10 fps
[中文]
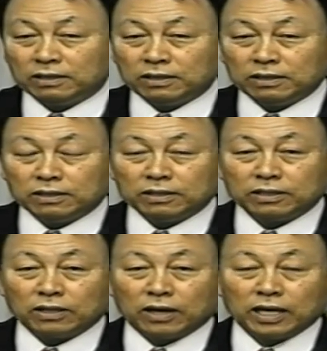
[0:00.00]
不会被
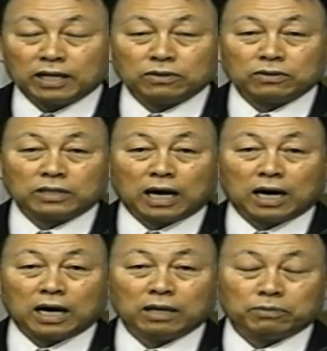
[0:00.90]
一惊一吓
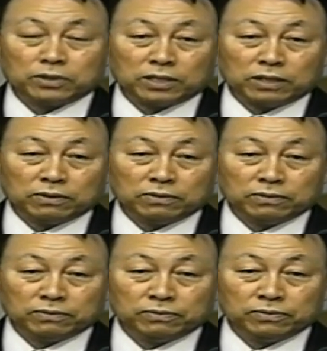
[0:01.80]
的。
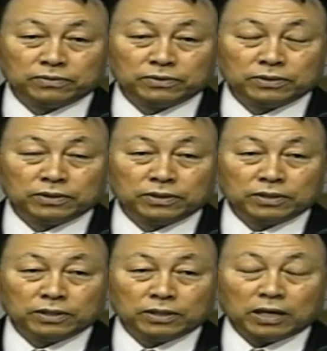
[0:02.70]
我自己一惊一
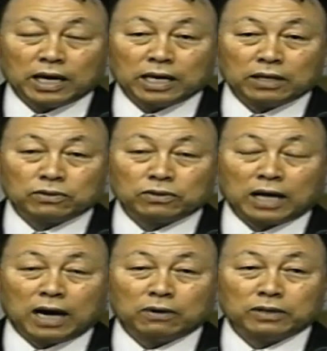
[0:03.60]
吓了，就赶紧认
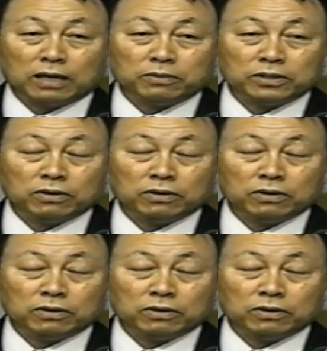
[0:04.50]
罪悔改吧。